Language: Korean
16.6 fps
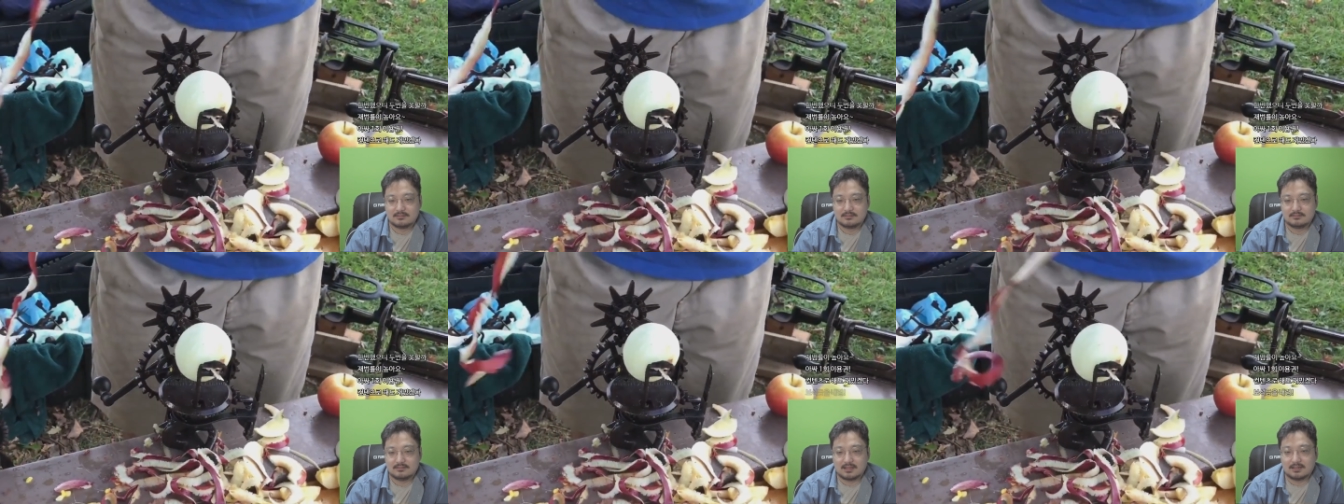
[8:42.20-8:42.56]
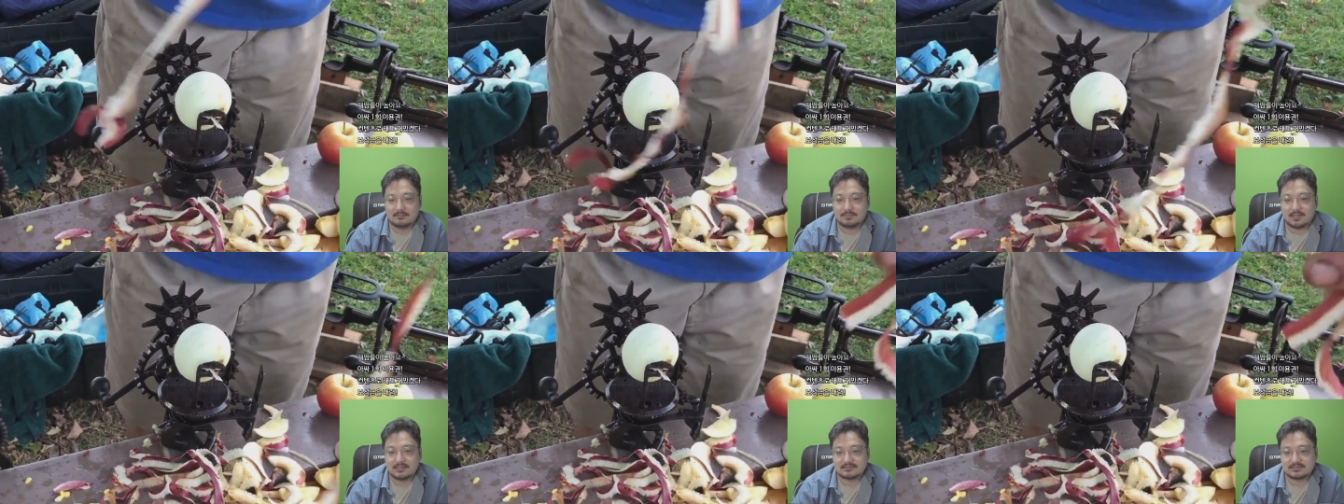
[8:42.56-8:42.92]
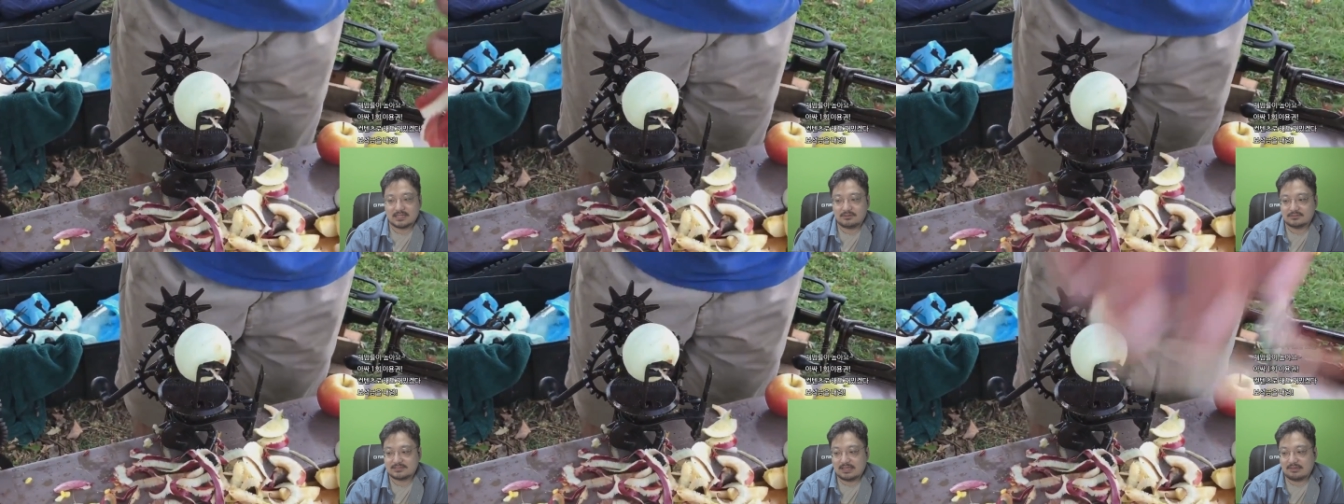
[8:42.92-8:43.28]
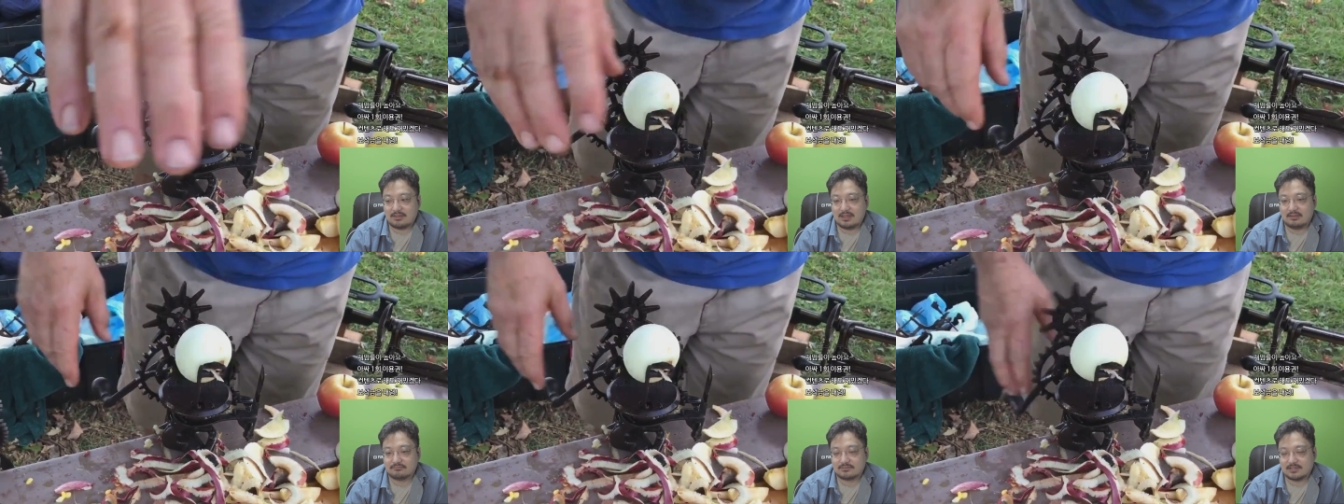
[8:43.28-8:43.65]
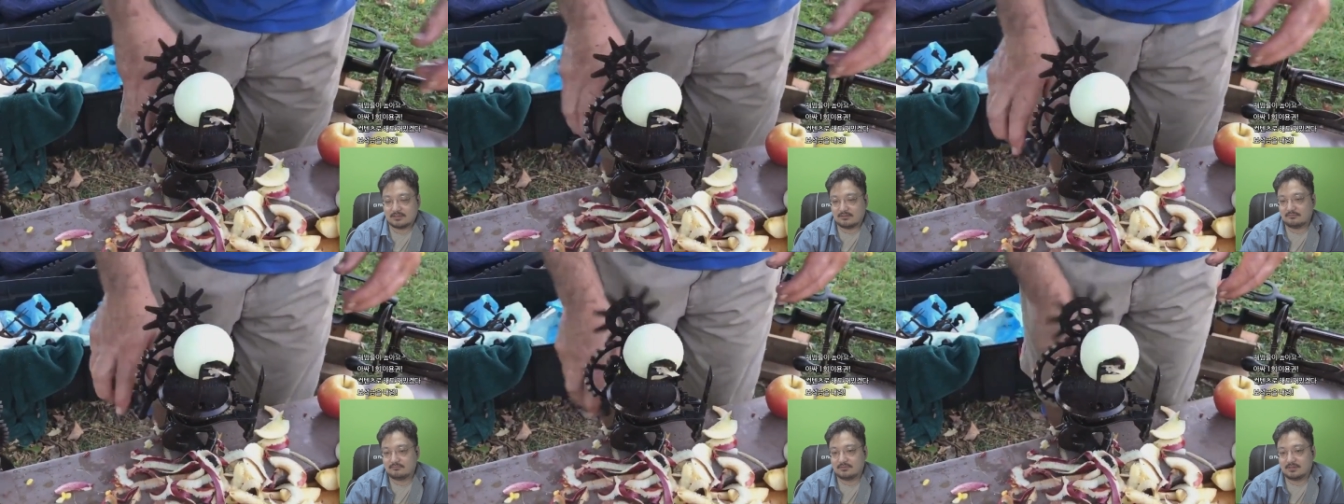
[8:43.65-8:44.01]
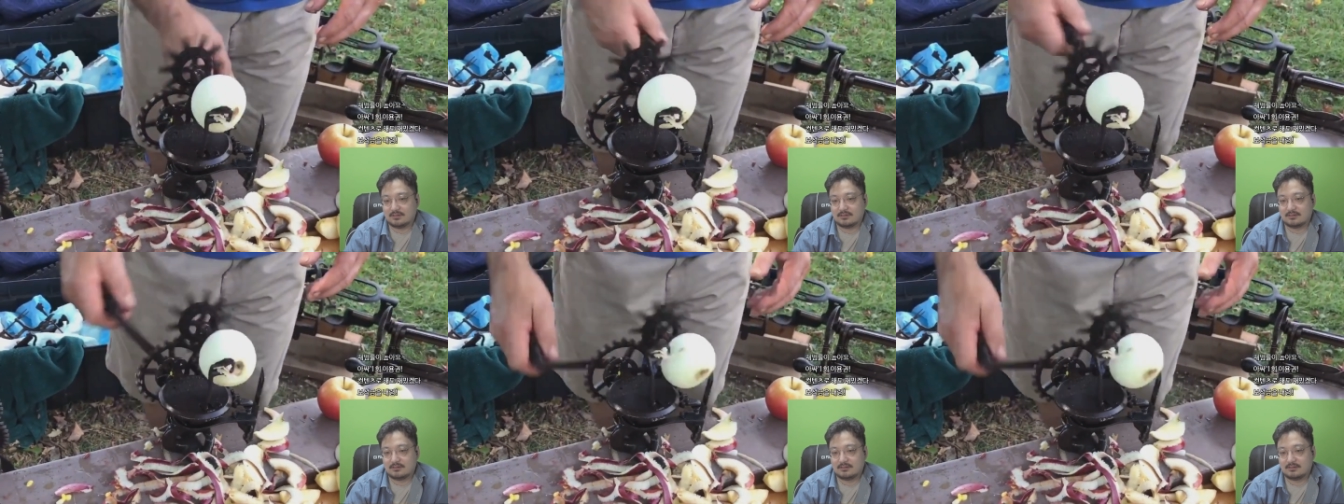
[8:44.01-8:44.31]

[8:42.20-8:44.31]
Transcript: 양파야 사과 사과 사과구나